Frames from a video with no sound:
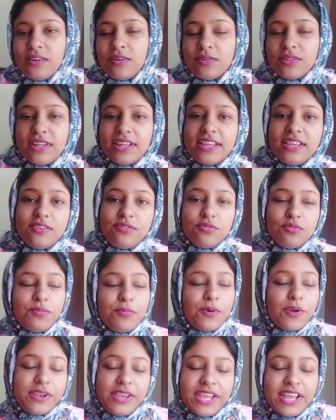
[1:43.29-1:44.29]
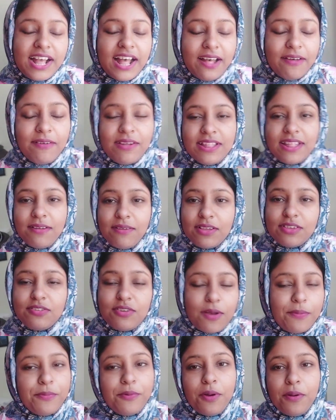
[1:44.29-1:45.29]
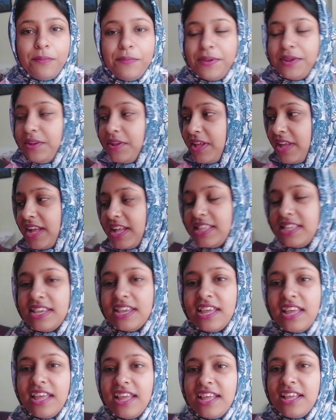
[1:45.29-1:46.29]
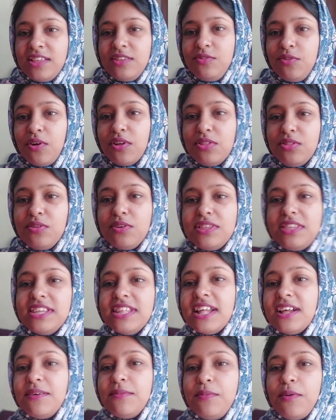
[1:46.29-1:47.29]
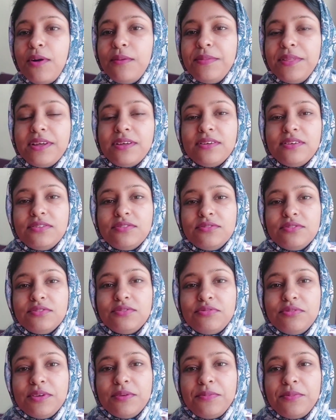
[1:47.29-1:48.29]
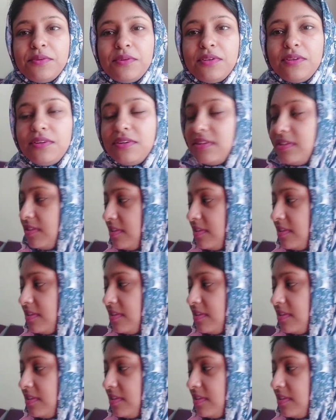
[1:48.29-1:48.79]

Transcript: ওদের হিসু পটি খাওয়া দাওয়া সব কমপ্লিট হয়ে গেছে যত চিৎকার বক দেখো শুধু শুয়ে পড়লো